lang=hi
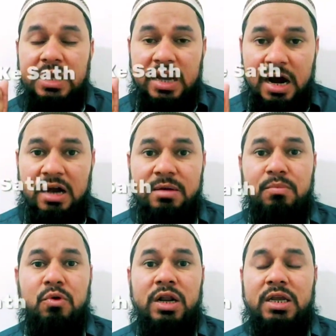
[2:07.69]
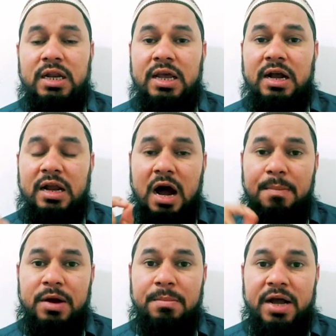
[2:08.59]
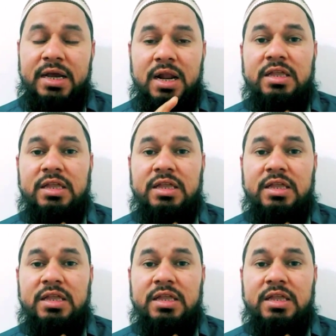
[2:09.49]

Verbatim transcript: कि हक बोलने के लिए अगर आपका भाई